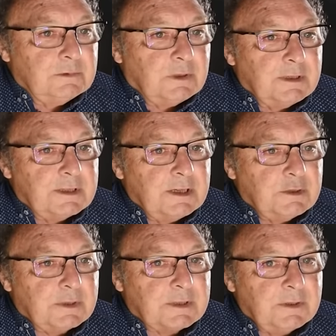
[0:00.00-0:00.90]
dans les années
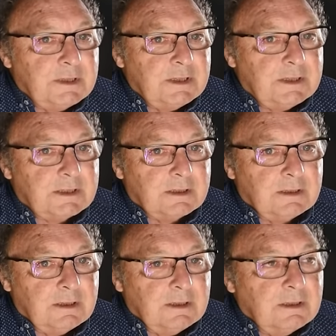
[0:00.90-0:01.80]
70,
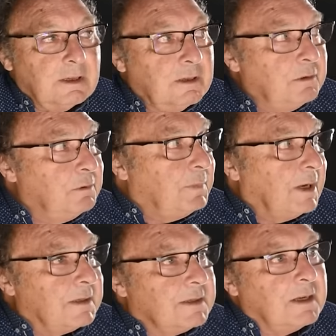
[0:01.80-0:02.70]
de
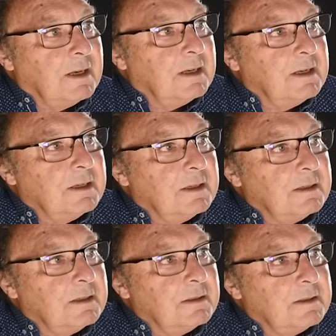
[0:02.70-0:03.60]
par
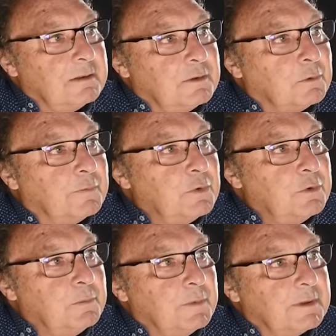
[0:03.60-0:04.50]
sa, son
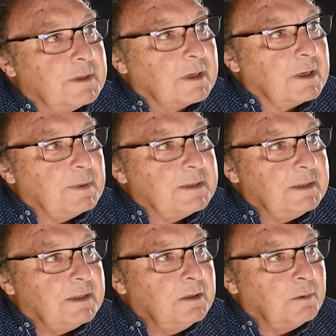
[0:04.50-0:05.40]
volume, sa
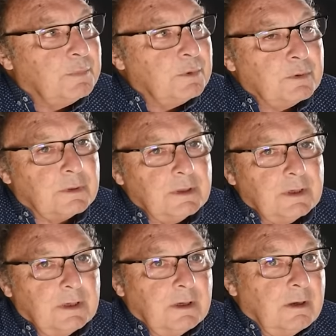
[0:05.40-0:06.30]
capacité d'emport,
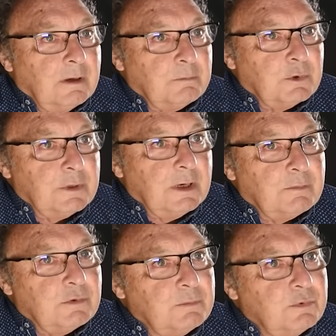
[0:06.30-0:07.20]
bon, il a
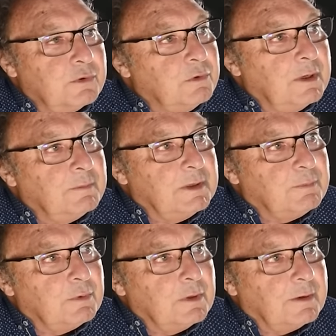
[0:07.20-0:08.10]
bousculé un petit
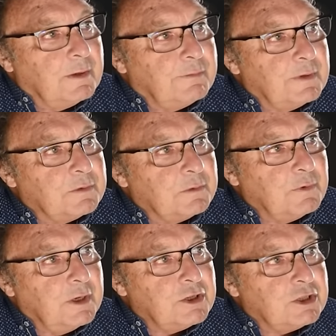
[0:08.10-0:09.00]
peu la, la façon de
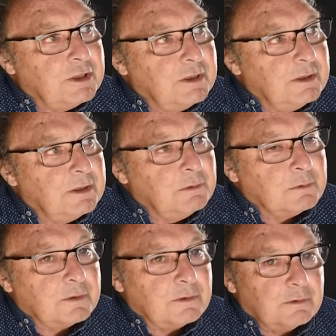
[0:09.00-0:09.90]
voyager et
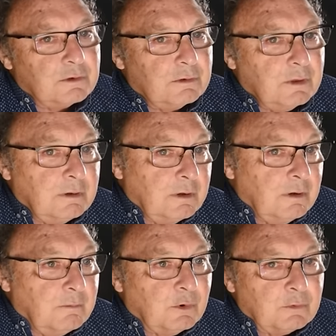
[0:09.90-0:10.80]
donc
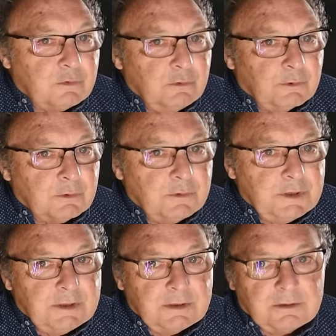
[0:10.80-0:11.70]
Bon, tout le monde le
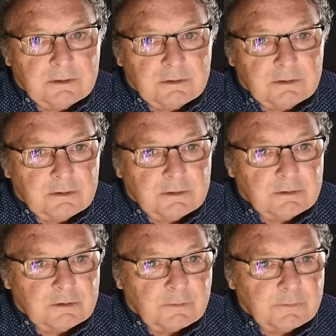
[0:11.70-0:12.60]
dit,
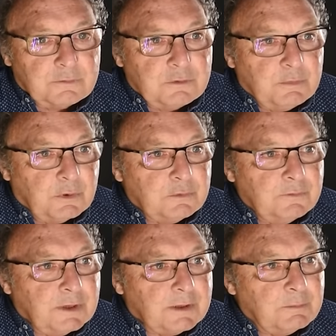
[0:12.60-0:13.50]
euh, j'enfonce une porte
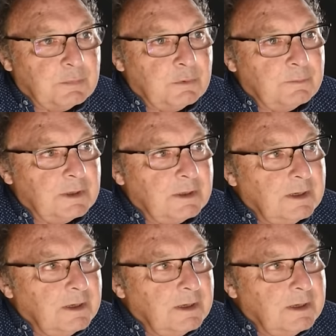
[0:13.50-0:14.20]
ouverte un peu, mais